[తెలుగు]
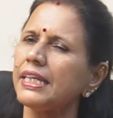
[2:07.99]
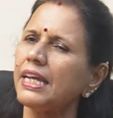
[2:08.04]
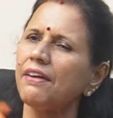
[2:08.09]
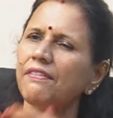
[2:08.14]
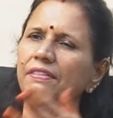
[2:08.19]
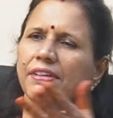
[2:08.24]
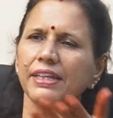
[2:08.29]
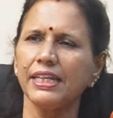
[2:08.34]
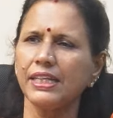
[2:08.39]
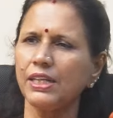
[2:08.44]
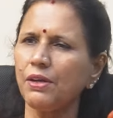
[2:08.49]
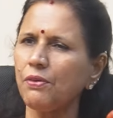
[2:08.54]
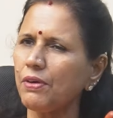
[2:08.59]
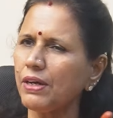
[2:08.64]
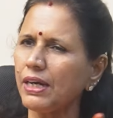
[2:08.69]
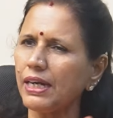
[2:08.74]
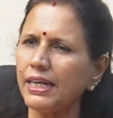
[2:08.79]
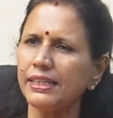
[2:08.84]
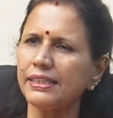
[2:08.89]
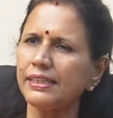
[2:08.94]
ఎవరైనా
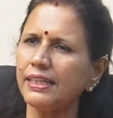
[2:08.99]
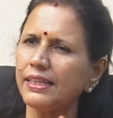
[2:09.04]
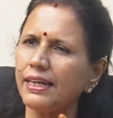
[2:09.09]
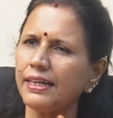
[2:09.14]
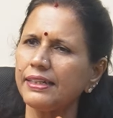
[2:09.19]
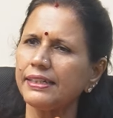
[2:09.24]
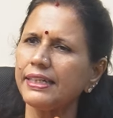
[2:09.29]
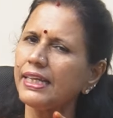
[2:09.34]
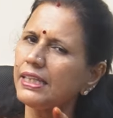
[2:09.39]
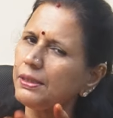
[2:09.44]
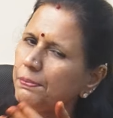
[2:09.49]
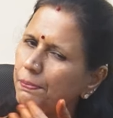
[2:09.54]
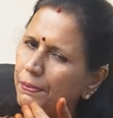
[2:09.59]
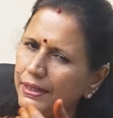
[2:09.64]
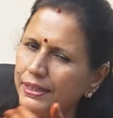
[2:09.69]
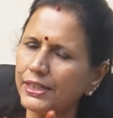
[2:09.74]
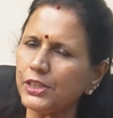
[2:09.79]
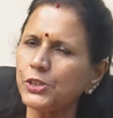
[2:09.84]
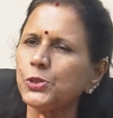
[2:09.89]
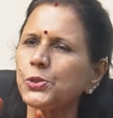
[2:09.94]
ఒకళ్ళు ఇద్దరు అంటే అది
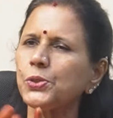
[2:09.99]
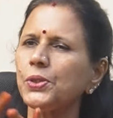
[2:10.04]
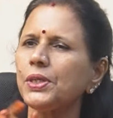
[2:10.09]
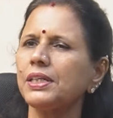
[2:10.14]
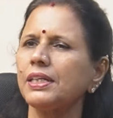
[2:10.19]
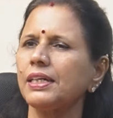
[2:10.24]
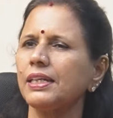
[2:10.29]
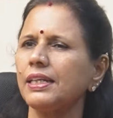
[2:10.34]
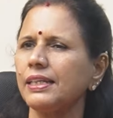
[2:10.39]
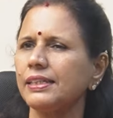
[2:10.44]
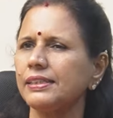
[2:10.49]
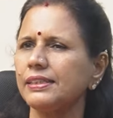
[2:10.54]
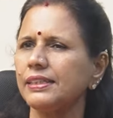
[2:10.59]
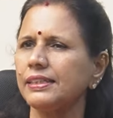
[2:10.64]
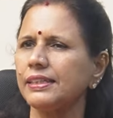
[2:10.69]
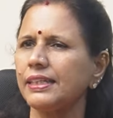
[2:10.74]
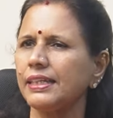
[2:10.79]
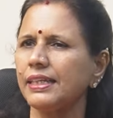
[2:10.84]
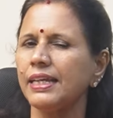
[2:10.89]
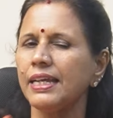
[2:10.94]

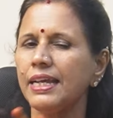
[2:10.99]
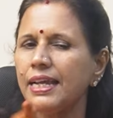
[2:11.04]
పట్టించుకోక్కర్లేదండి